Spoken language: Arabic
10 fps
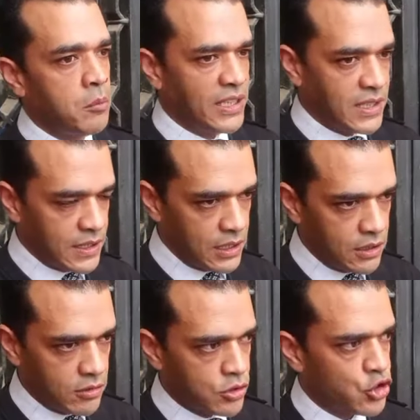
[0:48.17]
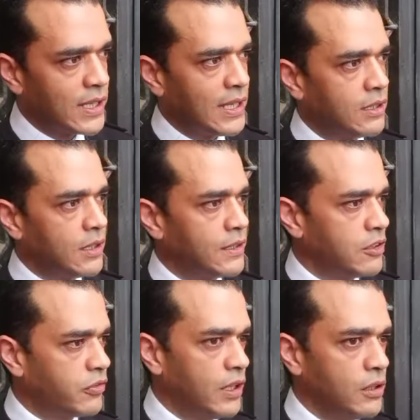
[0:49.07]
بعد ذلك شرع
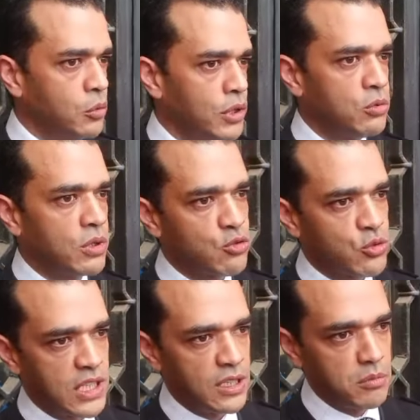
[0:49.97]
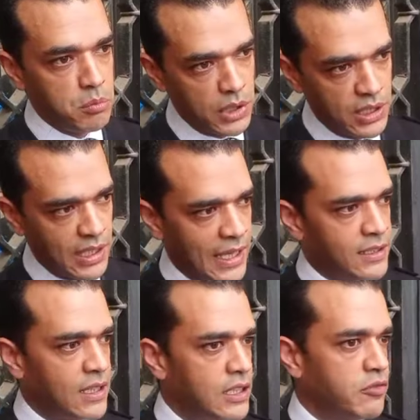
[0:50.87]
الدفاع ونحن كجزء من هذا
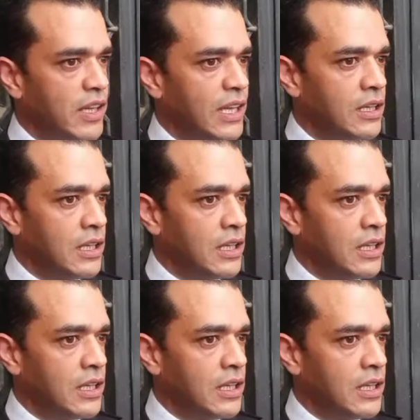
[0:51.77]
الدفاع